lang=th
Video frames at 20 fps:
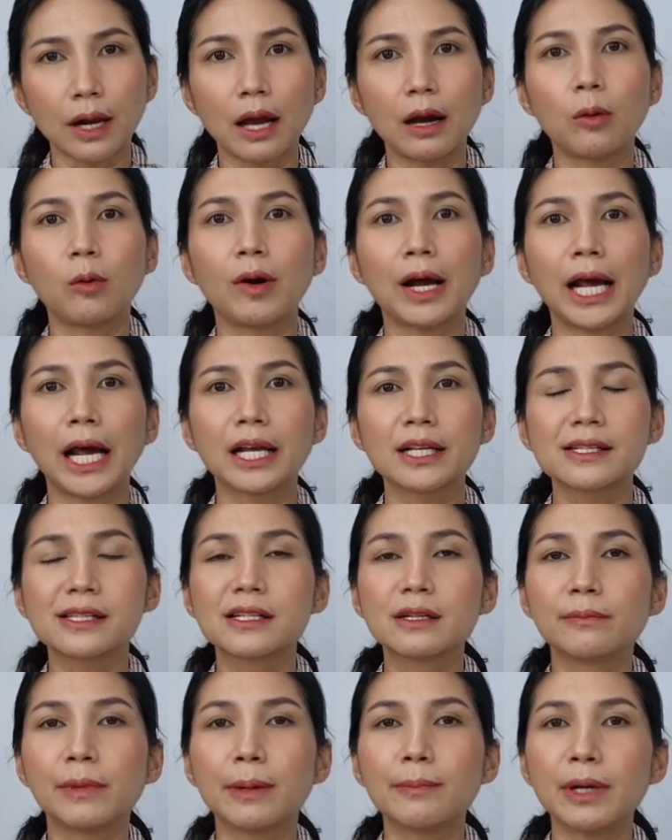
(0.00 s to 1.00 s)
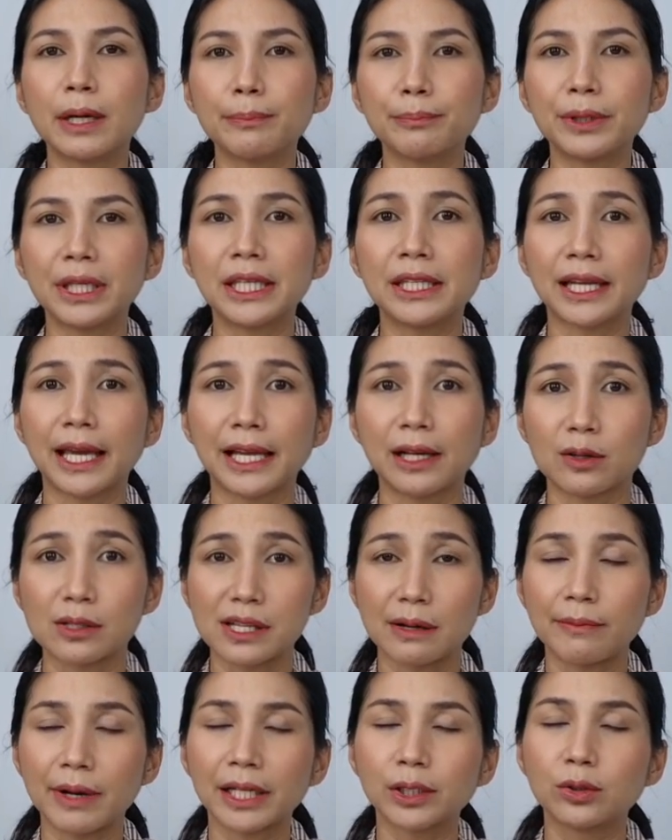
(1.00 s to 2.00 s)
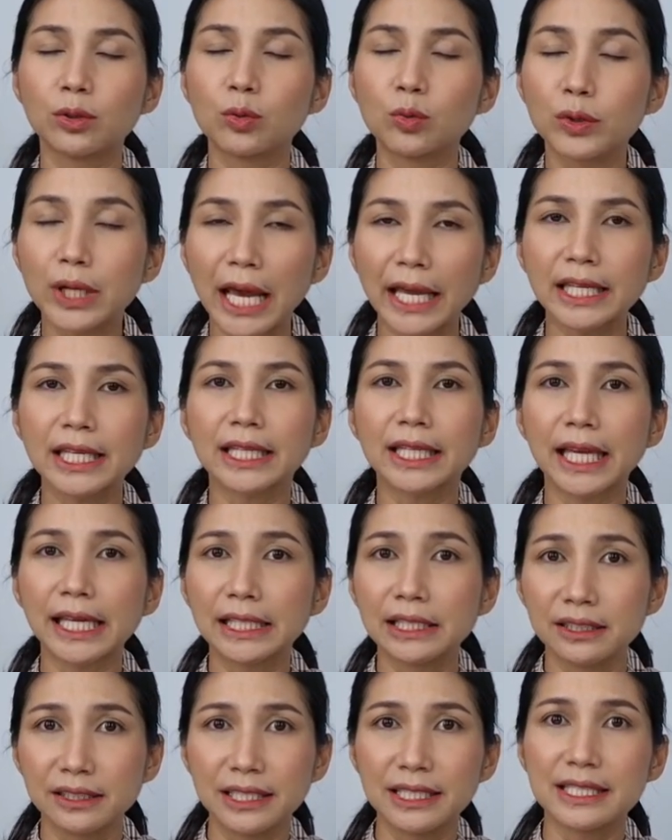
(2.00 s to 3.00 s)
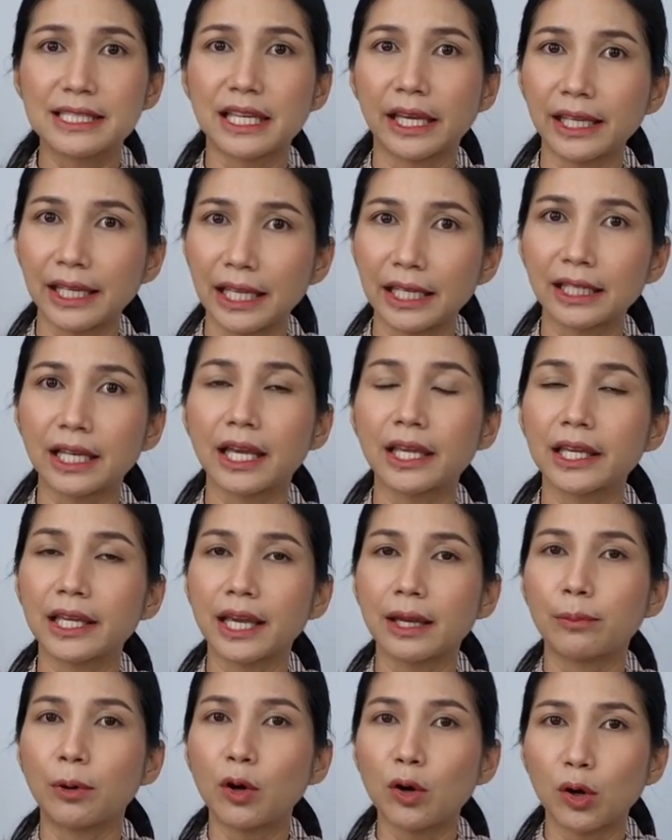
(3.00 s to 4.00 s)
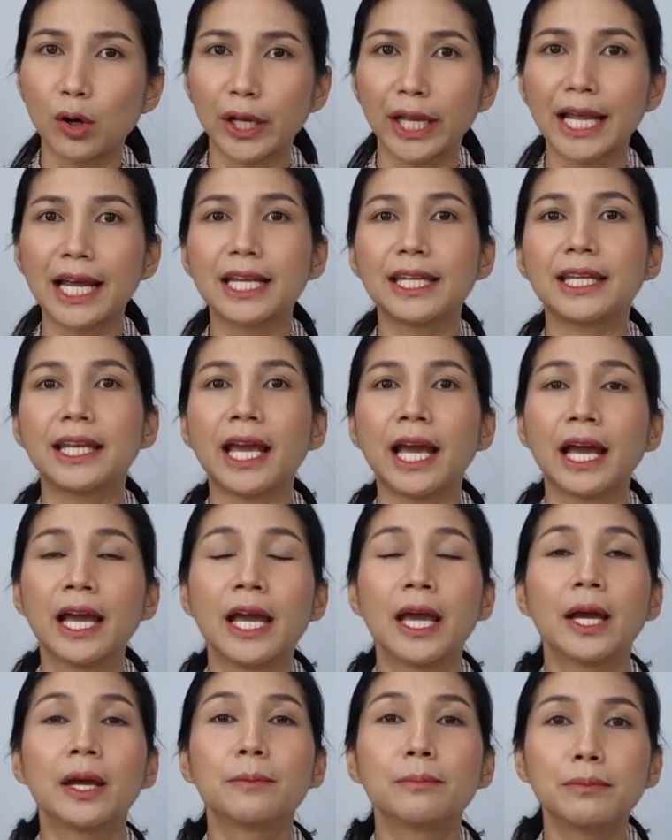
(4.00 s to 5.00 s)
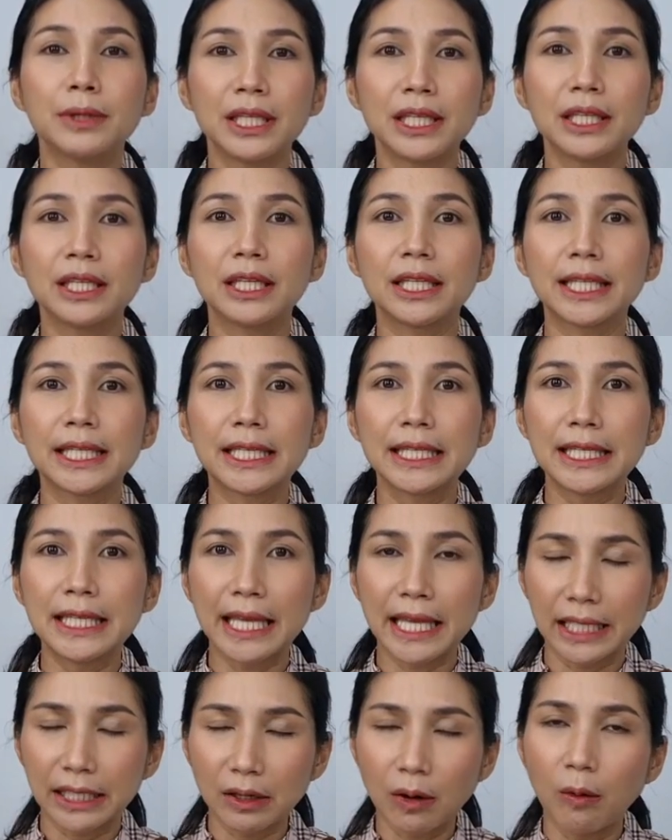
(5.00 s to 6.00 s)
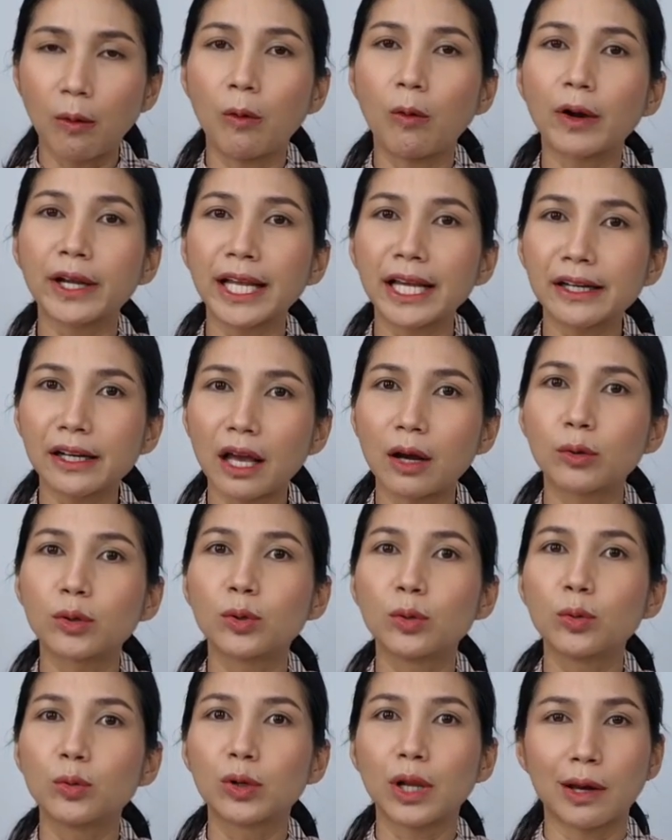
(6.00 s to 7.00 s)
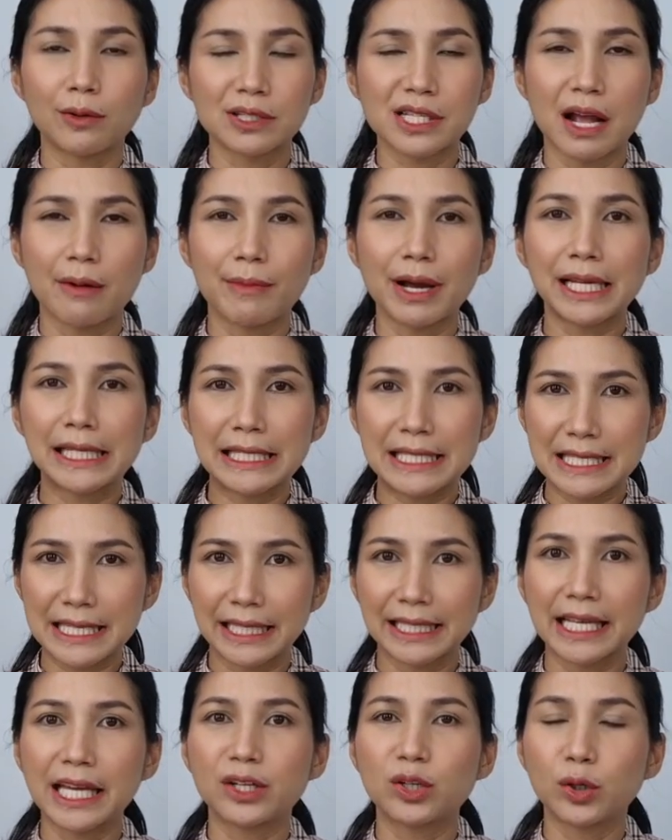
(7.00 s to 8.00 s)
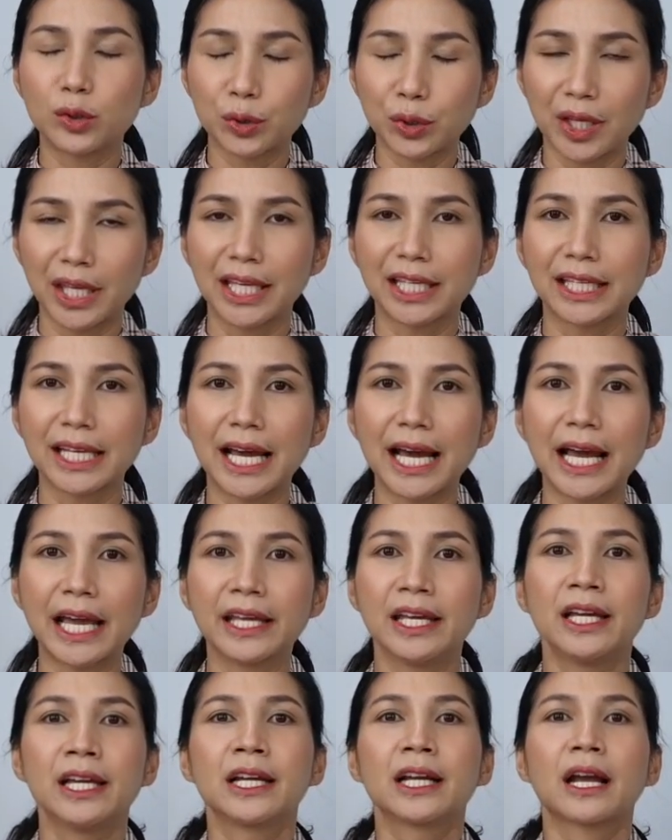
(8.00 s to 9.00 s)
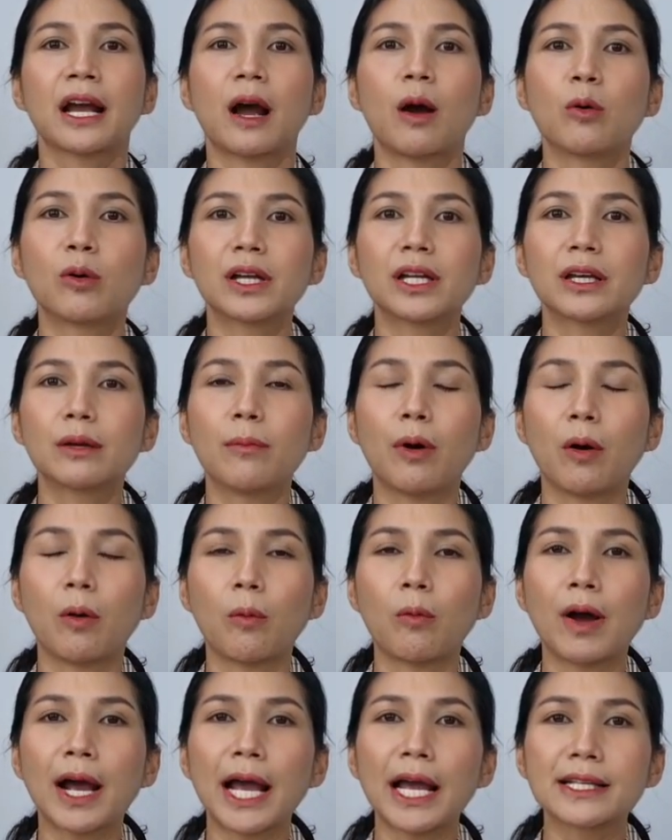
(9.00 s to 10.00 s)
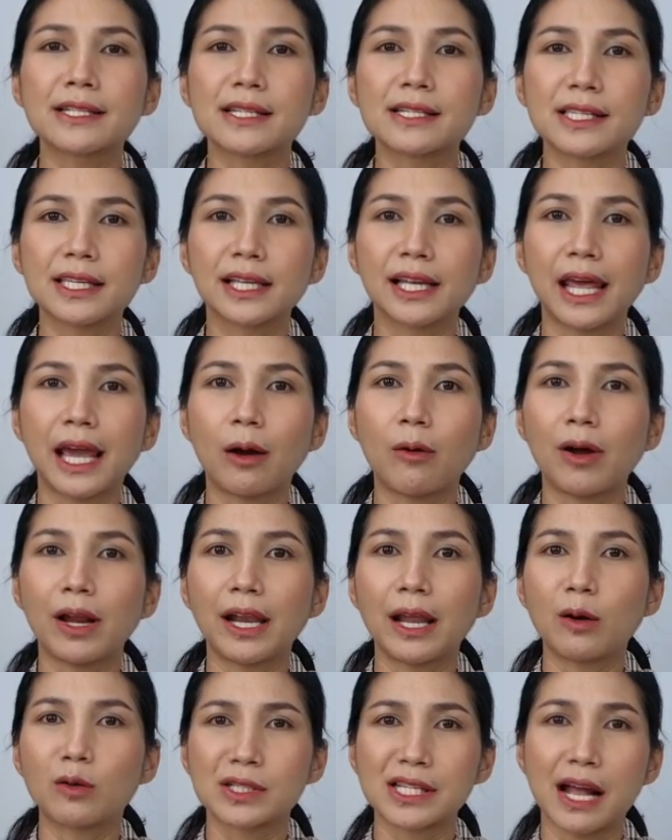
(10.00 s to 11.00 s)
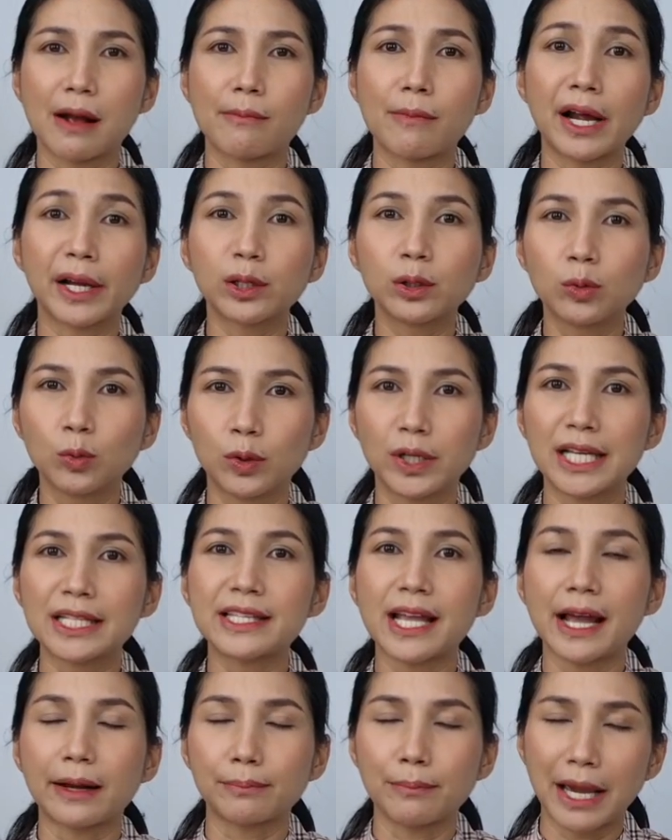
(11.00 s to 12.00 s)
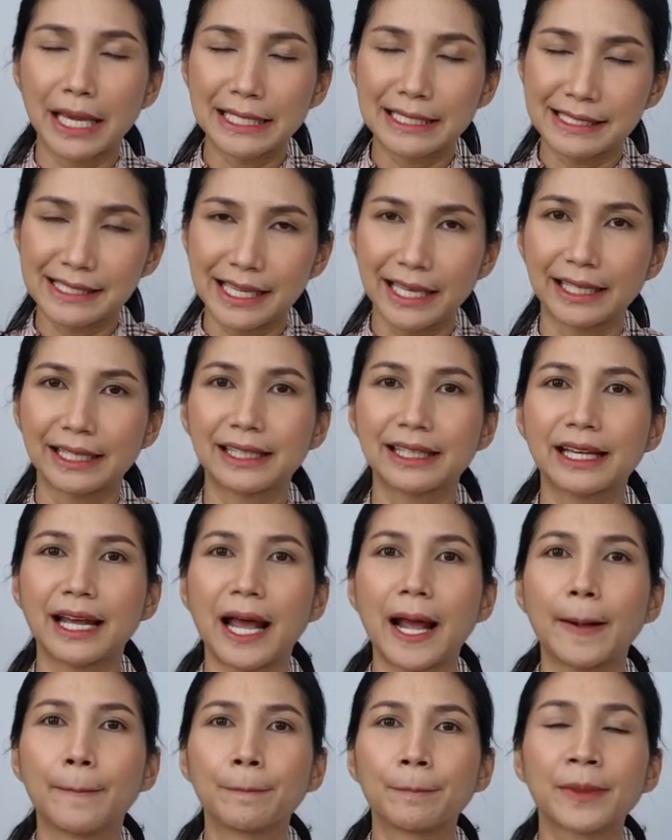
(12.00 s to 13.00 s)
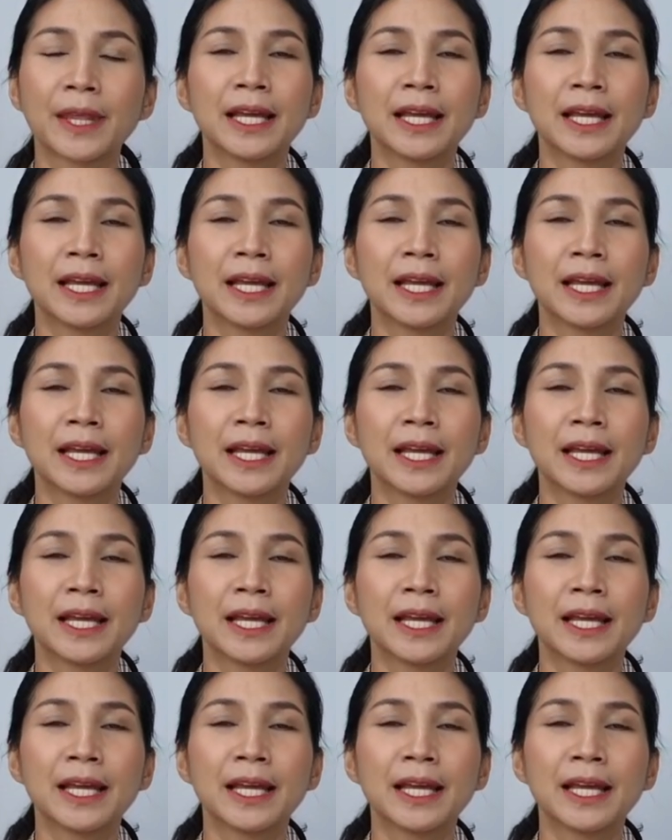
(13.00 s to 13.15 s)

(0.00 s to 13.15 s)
เราอะซื้อมาเมื่อปีไหนเราสามารถดูได้ยังไง หรือดีเช็คเองได้ยังไงเพราะก่อนหน้านี้มีเดทโค้ดให้เราดูเราสามารถรีเช็คได้ด้วยตัวเองได้เขาก็เลยบอกว่าจริง ๆ แล้วอะเราสามารถดูได้จากใบเสร็จค่ะ